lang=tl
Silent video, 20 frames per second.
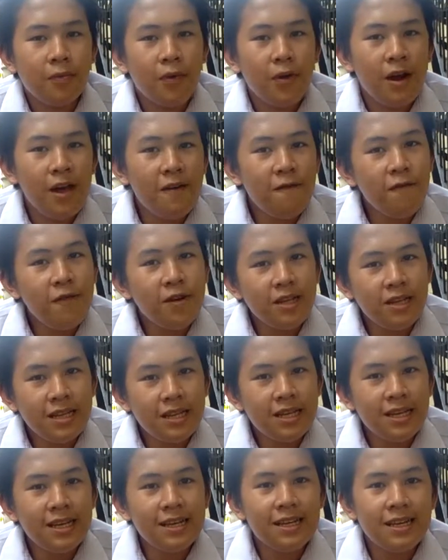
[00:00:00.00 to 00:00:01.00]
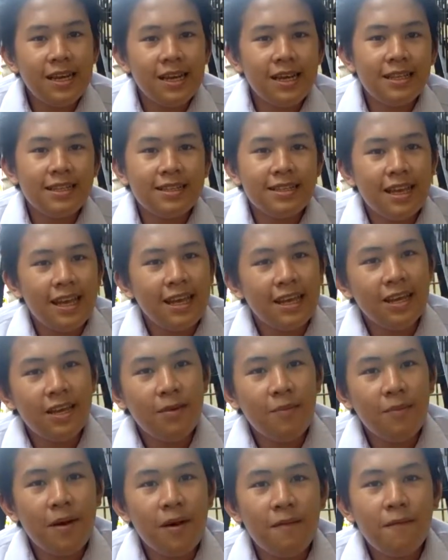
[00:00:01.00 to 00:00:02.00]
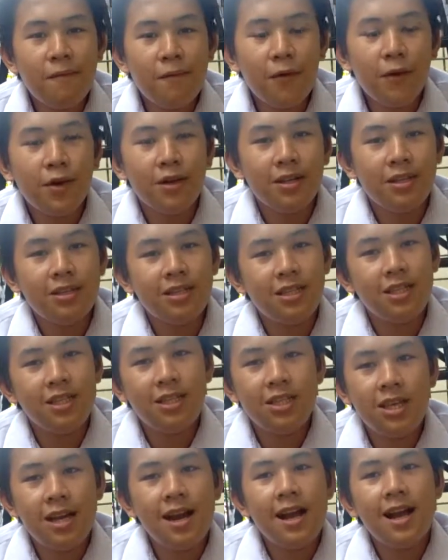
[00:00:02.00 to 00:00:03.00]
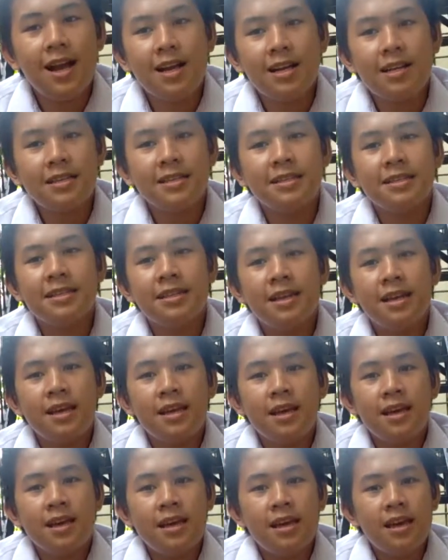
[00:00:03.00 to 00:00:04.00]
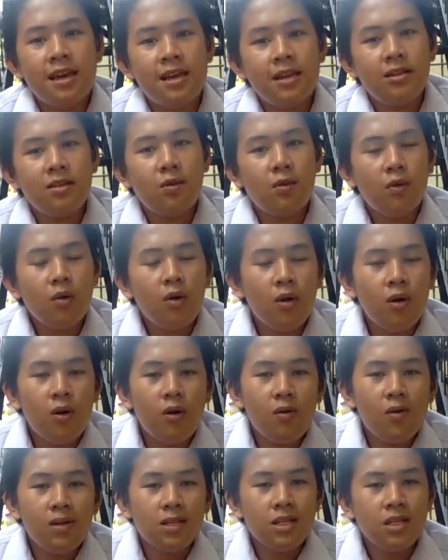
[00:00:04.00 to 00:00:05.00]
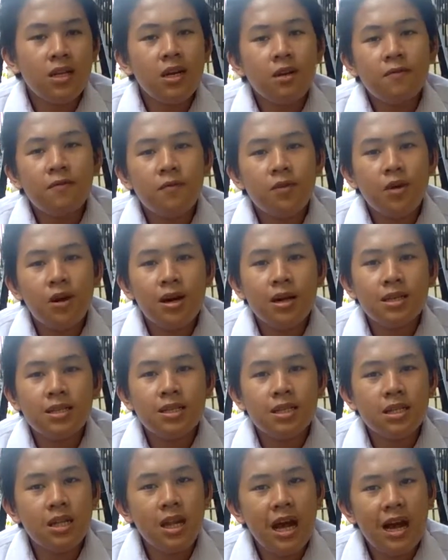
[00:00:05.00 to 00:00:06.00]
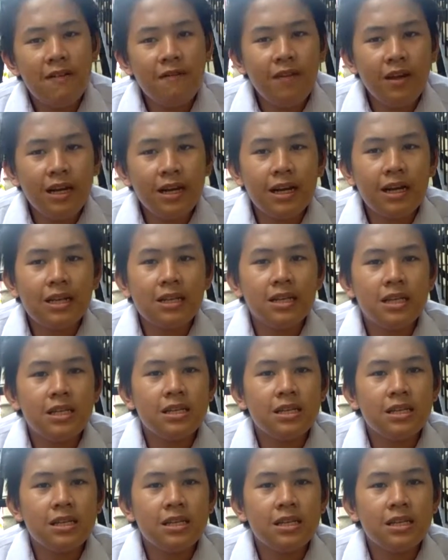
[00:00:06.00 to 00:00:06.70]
for everything and thank you mom for teaching us and you always there for us. Love you